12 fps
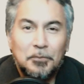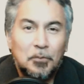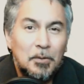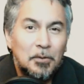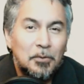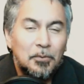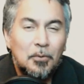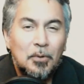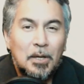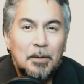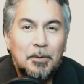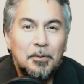sumando todo
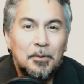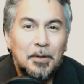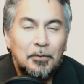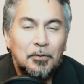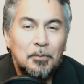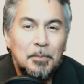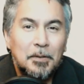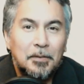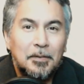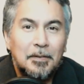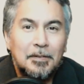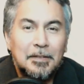lo que ha habido en estos
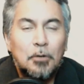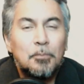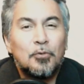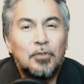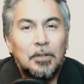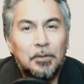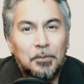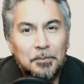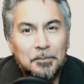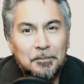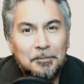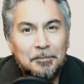meses, 0%
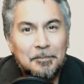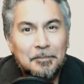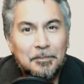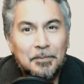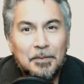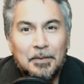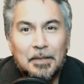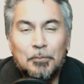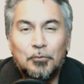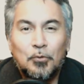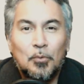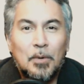
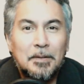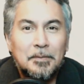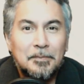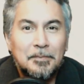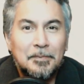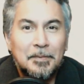estamos igual